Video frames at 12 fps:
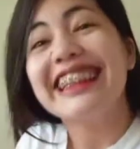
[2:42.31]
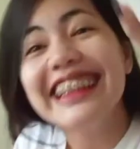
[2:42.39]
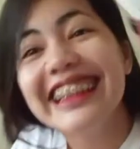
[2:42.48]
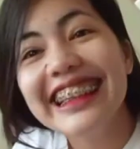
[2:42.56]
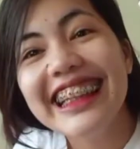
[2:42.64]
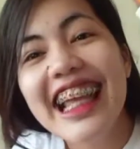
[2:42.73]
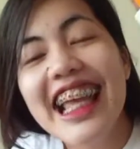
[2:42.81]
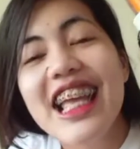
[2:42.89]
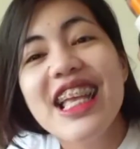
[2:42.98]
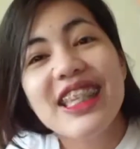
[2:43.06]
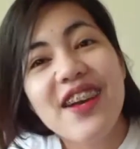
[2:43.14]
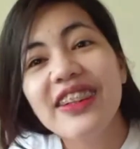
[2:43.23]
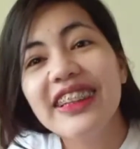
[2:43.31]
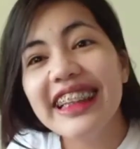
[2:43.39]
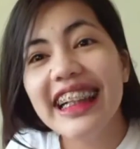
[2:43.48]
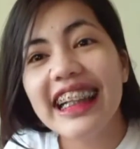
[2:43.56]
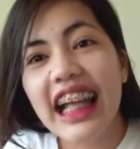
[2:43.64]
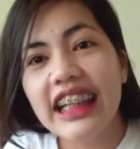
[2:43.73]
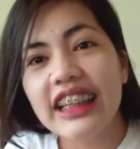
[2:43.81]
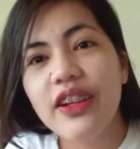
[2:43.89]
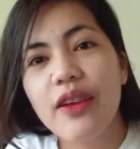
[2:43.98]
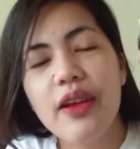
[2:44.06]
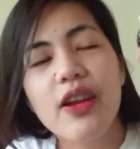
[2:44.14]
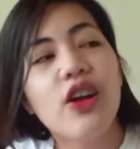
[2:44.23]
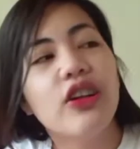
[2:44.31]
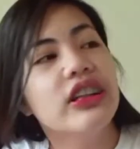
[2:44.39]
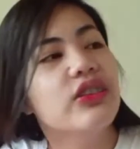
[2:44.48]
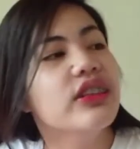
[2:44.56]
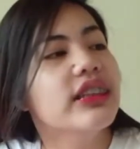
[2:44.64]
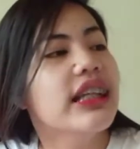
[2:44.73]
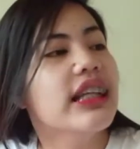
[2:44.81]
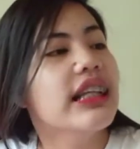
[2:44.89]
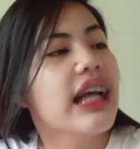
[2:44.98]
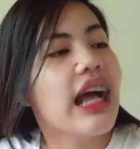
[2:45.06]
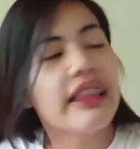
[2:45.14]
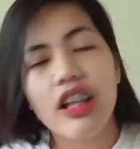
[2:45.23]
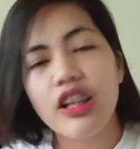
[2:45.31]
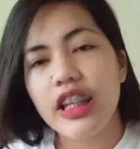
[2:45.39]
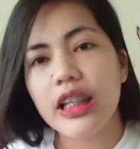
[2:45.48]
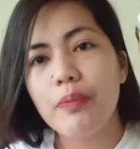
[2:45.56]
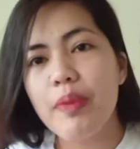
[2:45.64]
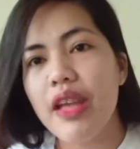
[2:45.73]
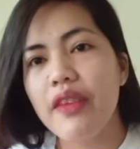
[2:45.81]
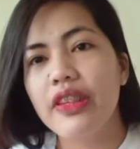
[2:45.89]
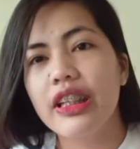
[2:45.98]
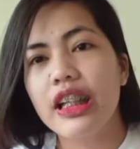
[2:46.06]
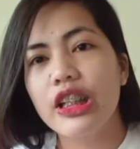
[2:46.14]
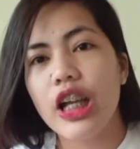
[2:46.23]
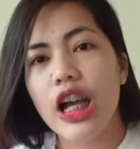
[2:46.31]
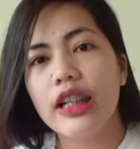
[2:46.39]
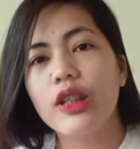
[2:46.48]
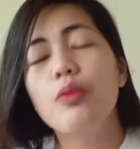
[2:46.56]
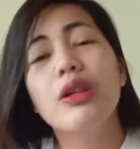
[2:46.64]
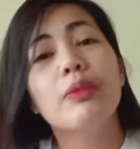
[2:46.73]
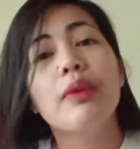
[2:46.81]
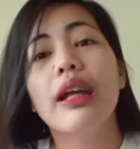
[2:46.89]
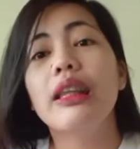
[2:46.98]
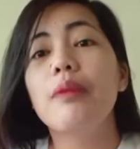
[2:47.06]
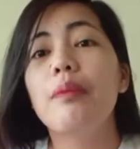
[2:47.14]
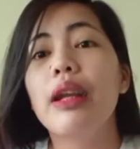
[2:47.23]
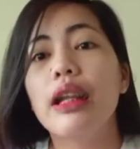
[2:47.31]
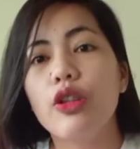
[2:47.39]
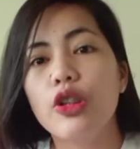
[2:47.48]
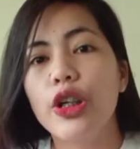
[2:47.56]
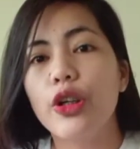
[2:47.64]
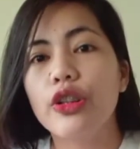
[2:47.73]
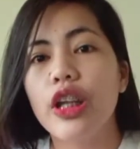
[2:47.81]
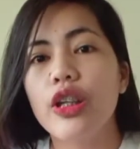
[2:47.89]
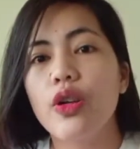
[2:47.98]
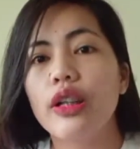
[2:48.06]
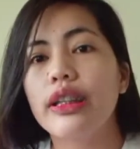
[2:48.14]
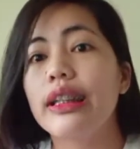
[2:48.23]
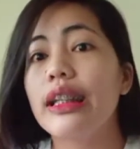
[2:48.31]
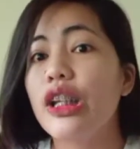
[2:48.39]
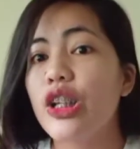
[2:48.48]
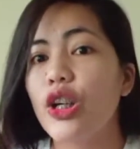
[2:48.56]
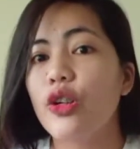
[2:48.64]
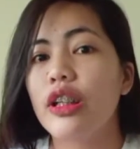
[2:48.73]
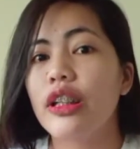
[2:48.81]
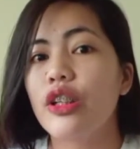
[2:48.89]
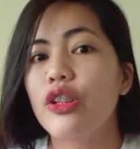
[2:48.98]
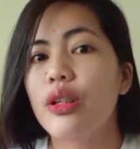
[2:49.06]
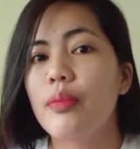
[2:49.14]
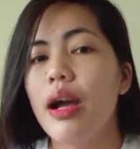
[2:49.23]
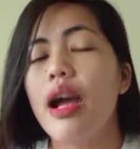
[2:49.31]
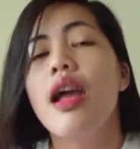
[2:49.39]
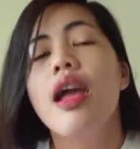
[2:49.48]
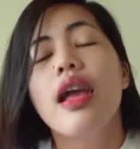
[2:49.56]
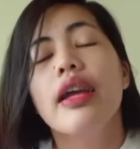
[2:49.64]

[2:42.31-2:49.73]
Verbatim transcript: Wow! So, silka. So, meron ako ditong silka, tapos SPF 6 na siya. So, mas maganda pala to share ko sa inyo kasi sinashare ko sa inyo, di ba?